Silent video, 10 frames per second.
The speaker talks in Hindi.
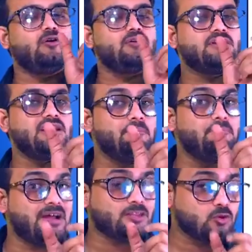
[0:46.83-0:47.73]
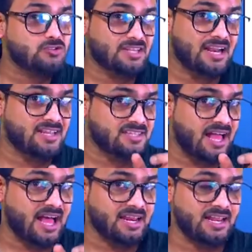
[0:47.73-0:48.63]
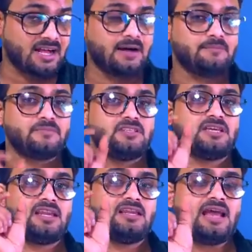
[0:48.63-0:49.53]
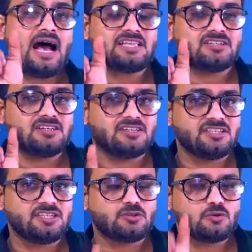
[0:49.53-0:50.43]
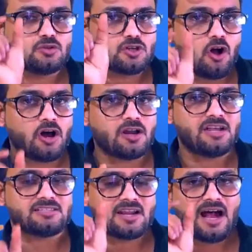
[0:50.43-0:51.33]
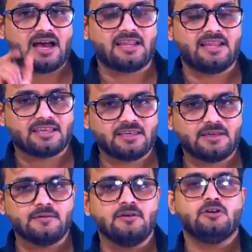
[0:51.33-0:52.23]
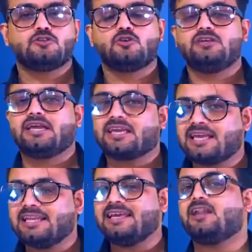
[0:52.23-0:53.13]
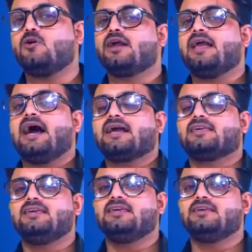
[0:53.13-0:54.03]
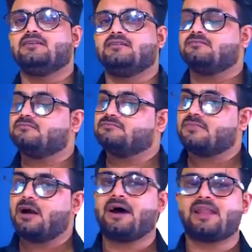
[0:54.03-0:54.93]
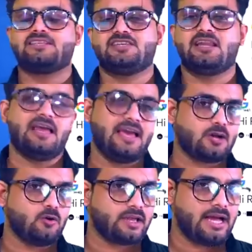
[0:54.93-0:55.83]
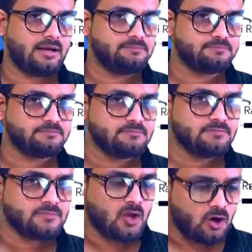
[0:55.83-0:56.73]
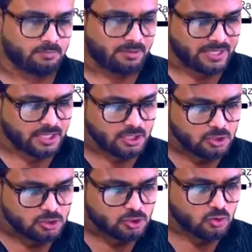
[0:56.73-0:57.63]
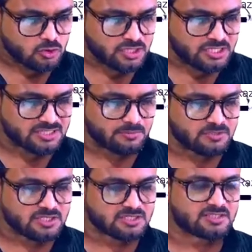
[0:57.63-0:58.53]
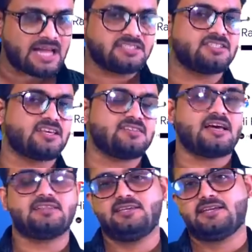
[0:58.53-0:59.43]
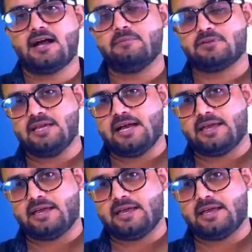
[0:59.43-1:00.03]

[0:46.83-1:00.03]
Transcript: नंबर दूसरा नज़र आने लगा यानी लास्ट डिजिट कुछ और नज़र आने लगी तो ये क्लियर हो गया कि हमारा चैनल हैक हो गया और बड़ी सोची समझी साजिश के साथ ये काम किया